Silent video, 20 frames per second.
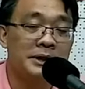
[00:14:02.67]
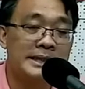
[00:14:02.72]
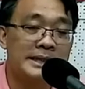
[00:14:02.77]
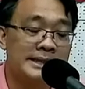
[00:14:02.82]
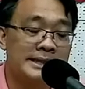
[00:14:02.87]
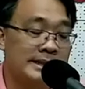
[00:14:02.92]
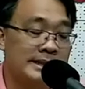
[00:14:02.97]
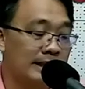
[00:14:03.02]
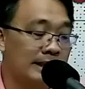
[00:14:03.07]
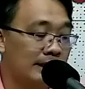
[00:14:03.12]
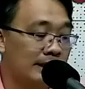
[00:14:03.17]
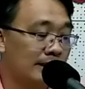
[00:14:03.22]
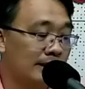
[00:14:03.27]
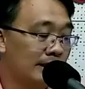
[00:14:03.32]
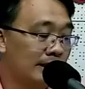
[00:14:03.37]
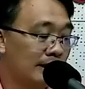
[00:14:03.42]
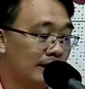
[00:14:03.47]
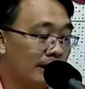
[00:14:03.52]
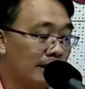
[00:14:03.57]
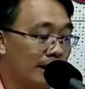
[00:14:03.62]
course, uh,
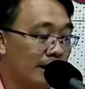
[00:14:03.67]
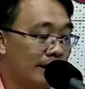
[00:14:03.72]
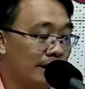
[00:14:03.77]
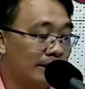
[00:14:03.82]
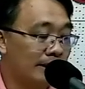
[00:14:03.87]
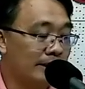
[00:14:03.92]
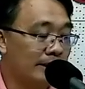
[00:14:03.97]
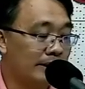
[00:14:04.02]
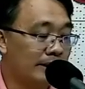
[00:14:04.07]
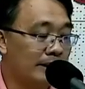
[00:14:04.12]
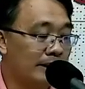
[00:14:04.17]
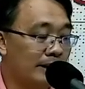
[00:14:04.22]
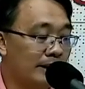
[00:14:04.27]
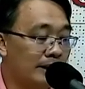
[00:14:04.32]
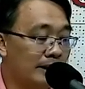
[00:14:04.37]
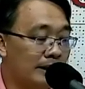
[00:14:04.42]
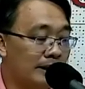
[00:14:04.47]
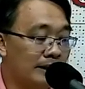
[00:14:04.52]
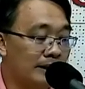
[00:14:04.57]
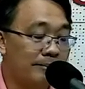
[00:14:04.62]
iti
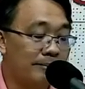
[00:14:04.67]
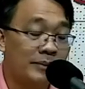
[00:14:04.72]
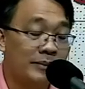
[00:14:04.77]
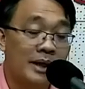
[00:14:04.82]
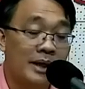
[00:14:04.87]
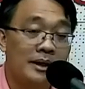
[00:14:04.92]
uh,